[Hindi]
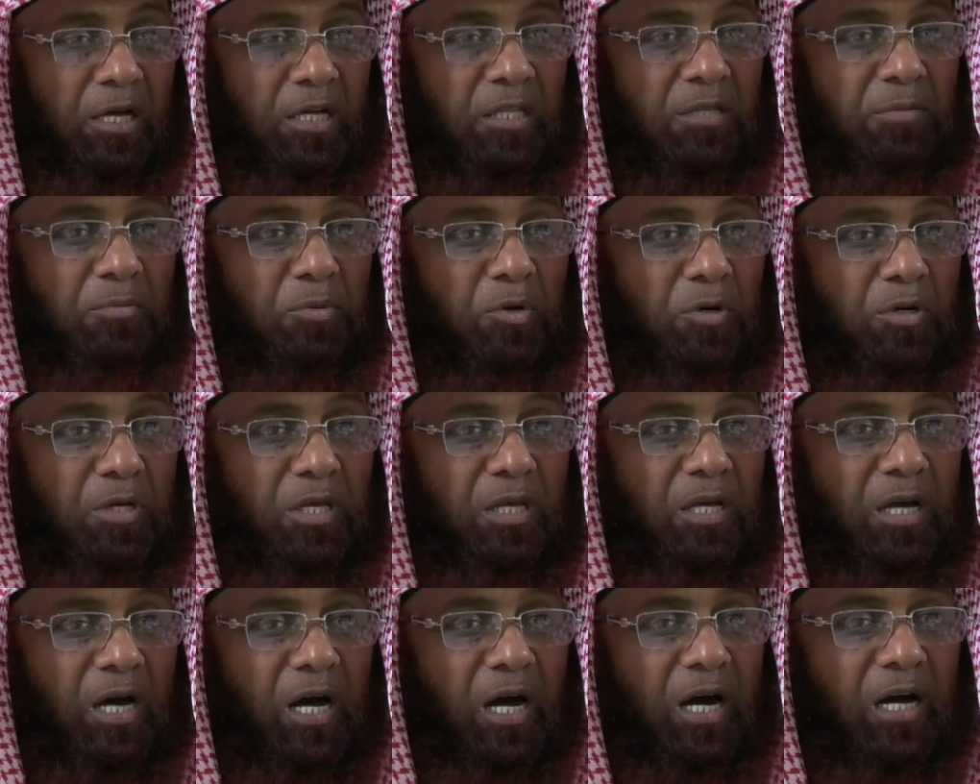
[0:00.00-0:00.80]
कदमों
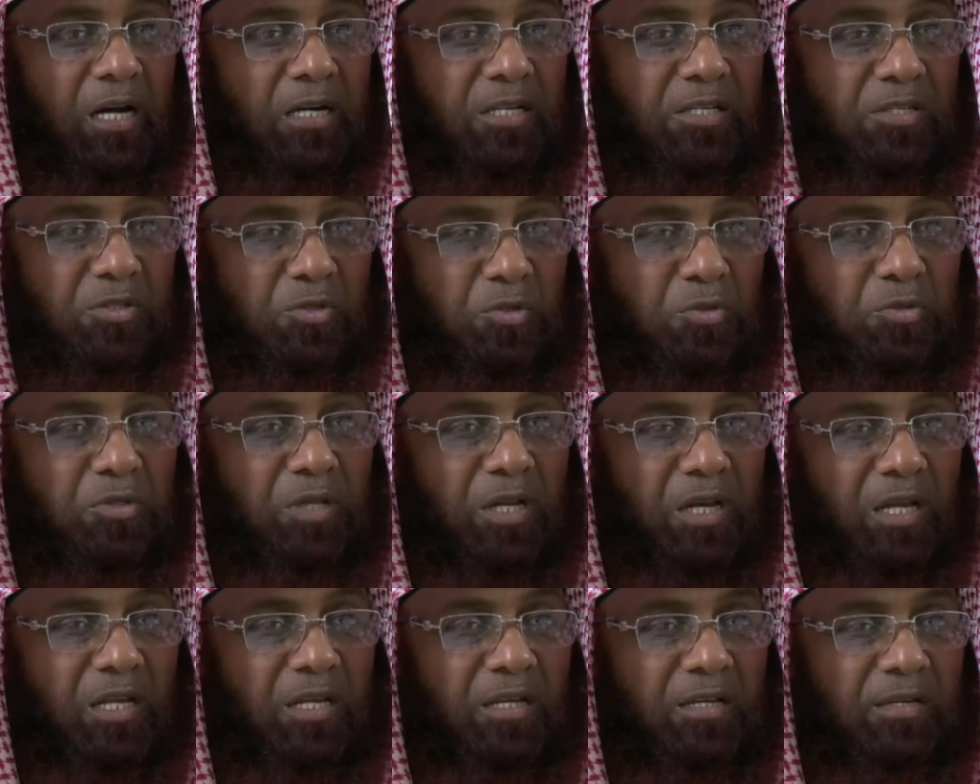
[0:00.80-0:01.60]
की आहट सुन
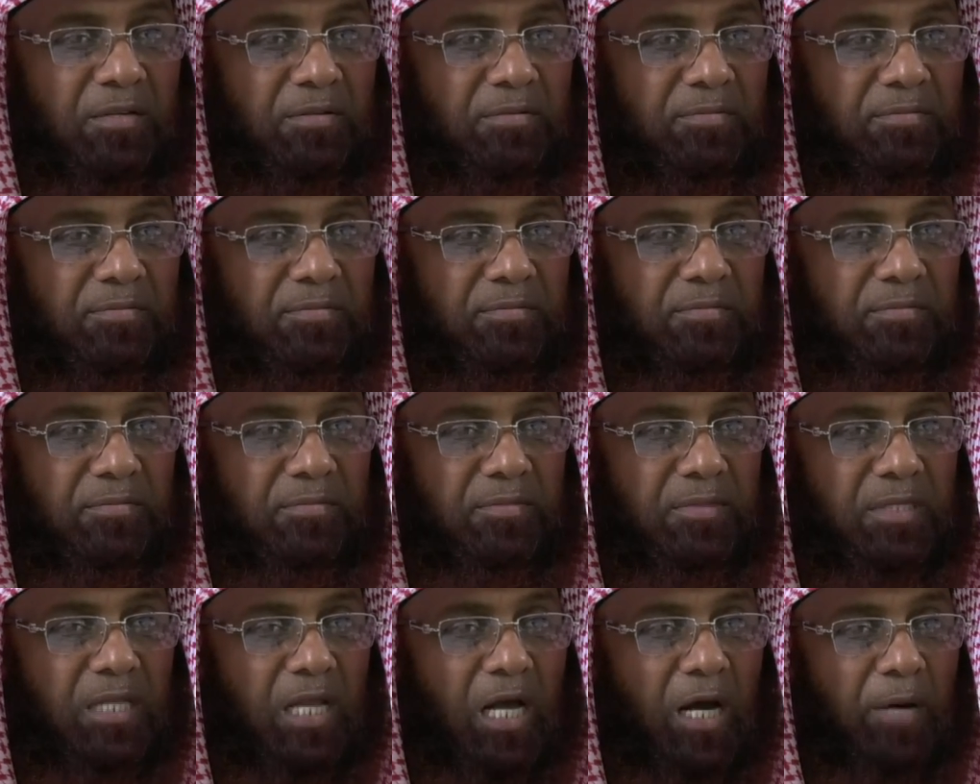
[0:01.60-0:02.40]
ली
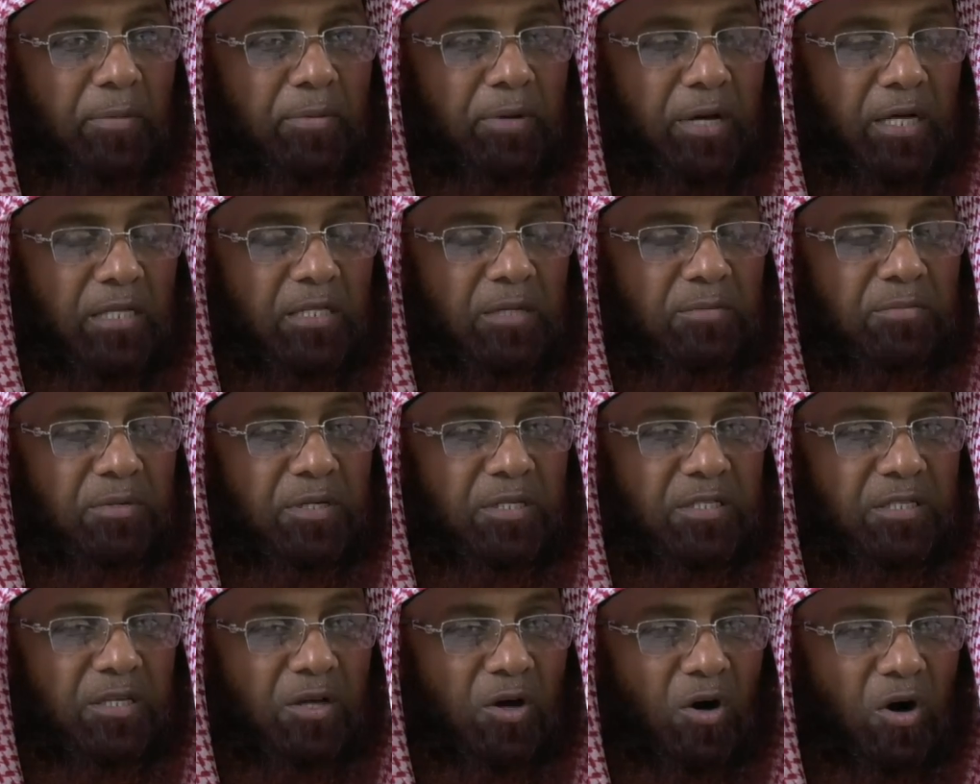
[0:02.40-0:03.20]
अब कदम
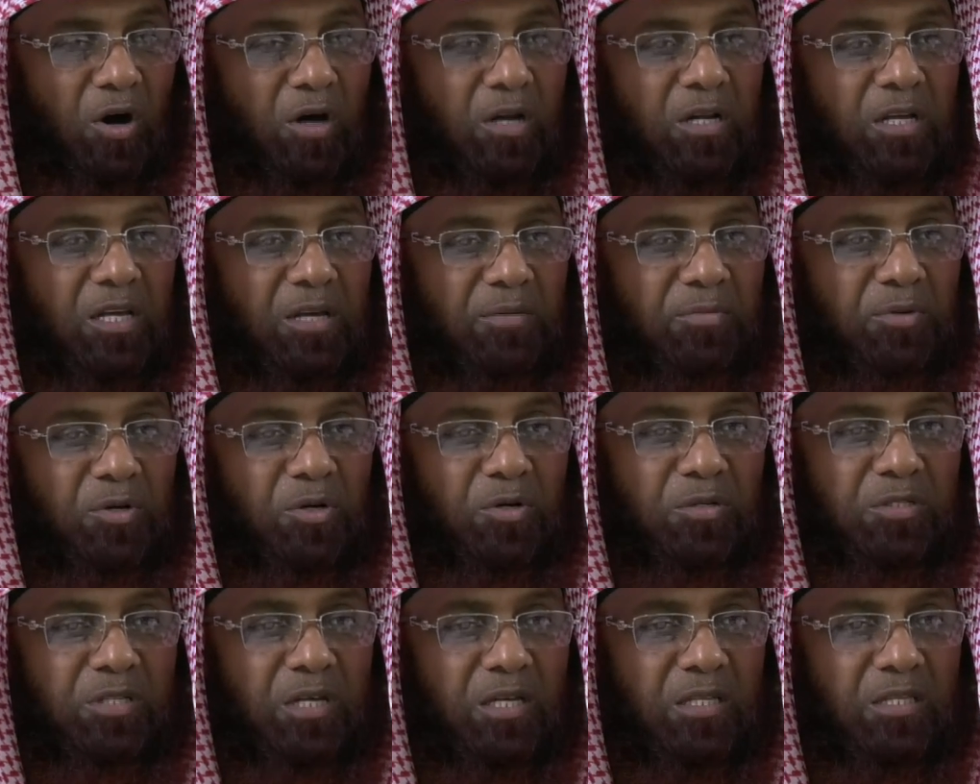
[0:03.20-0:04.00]
किसी और के भी
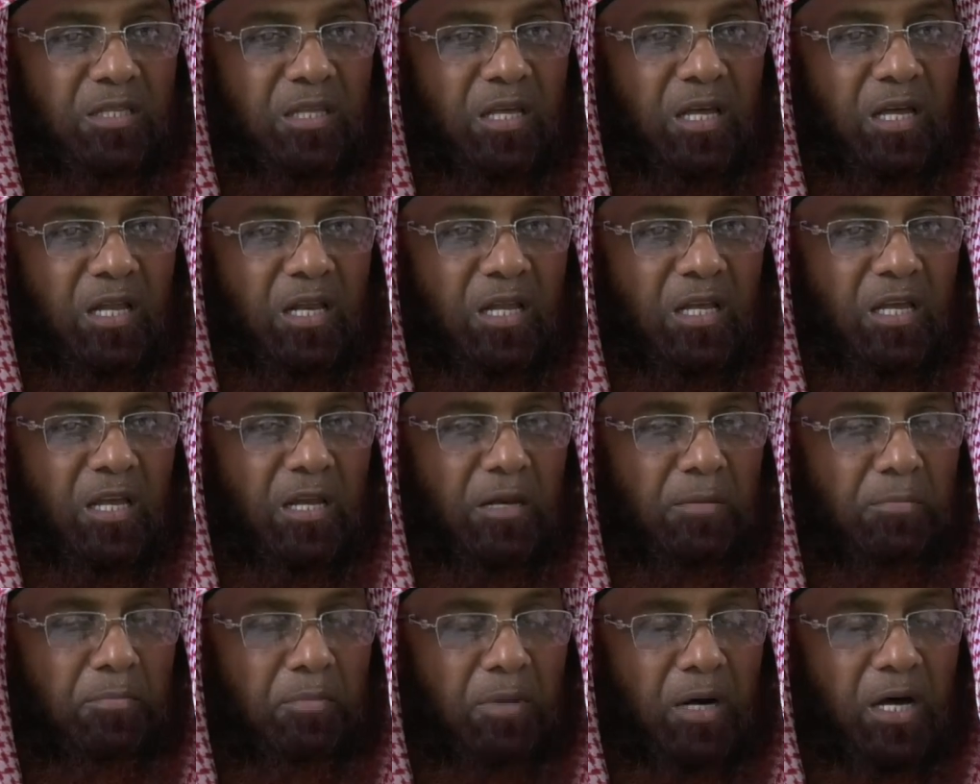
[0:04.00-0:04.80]
हो सकते हैं
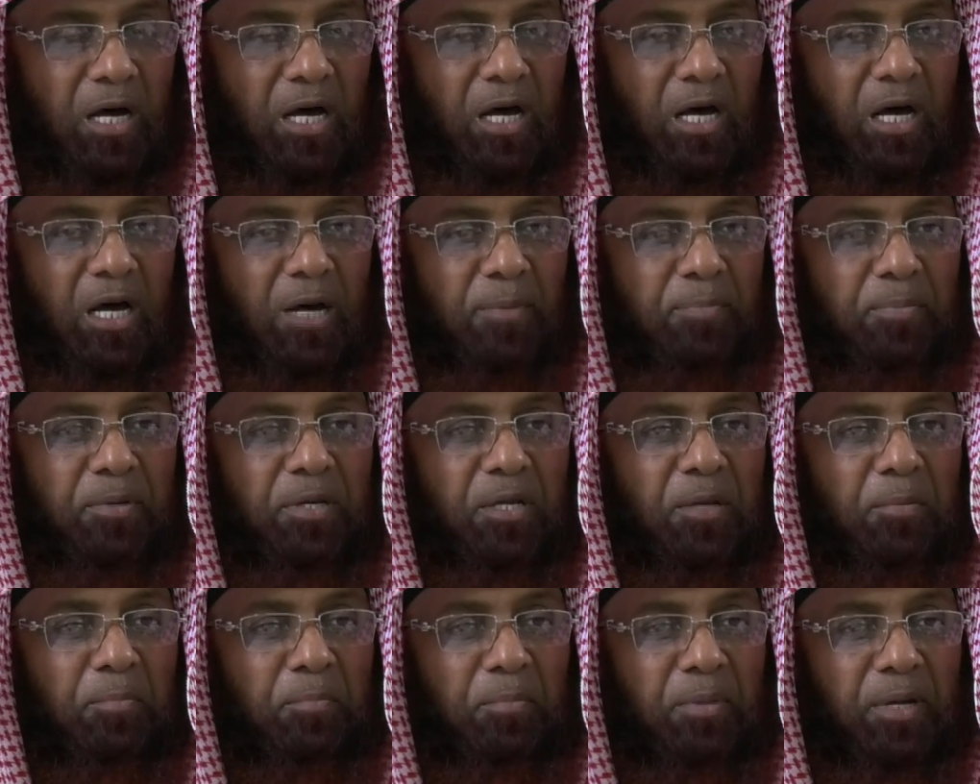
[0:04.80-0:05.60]
लेकिन माँ
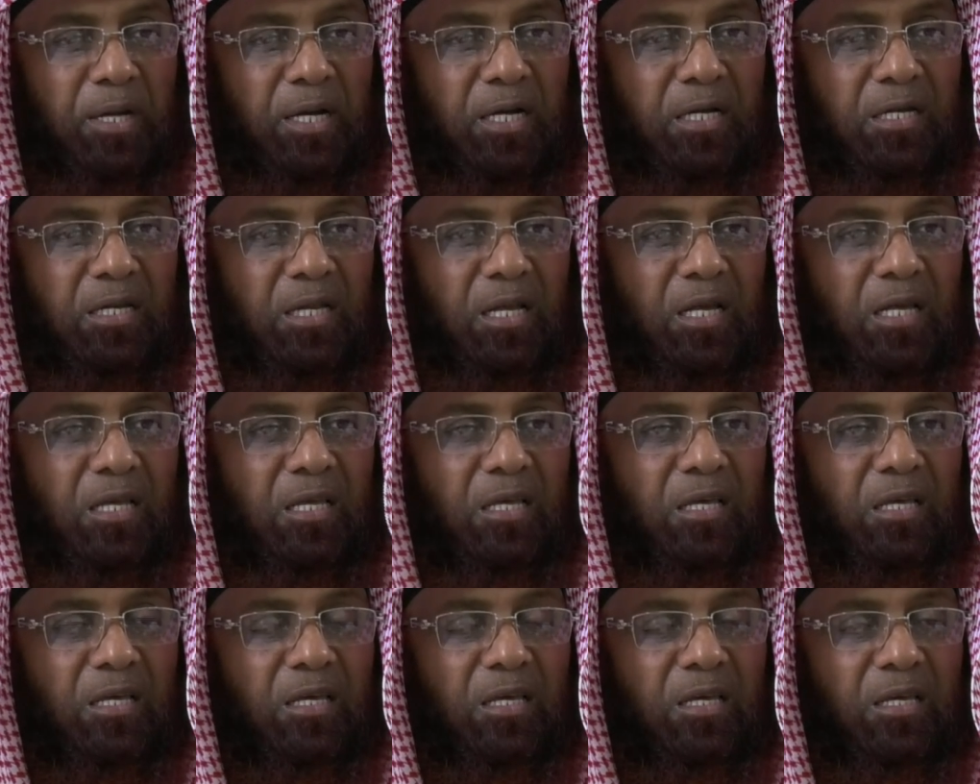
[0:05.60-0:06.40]
अपने बेटे
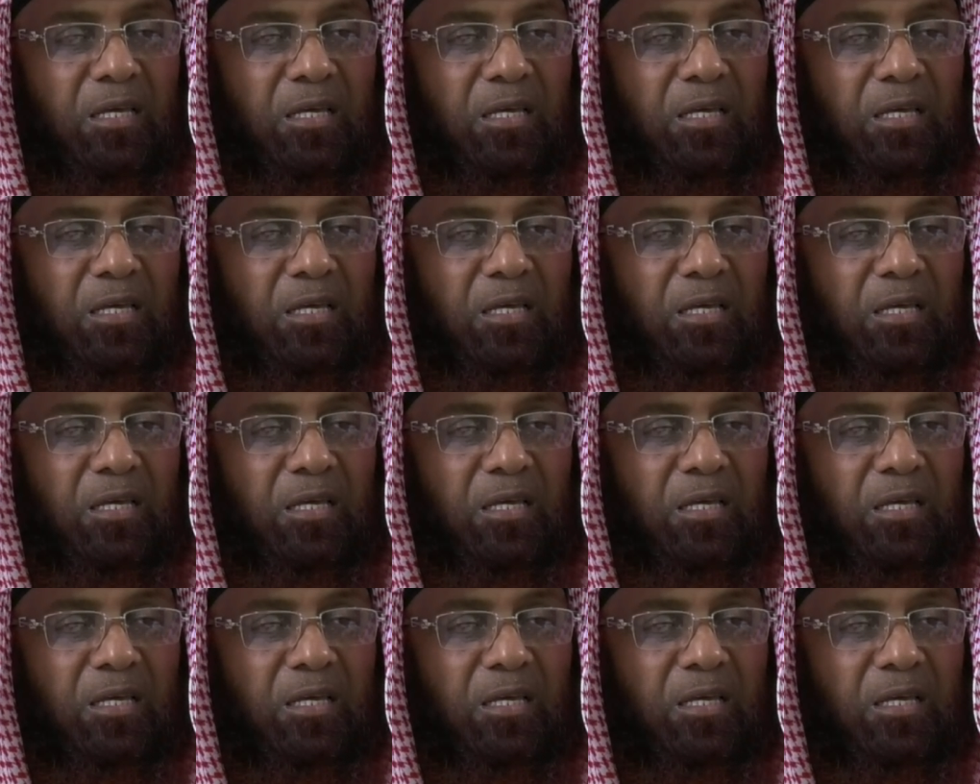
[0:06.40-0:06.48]
की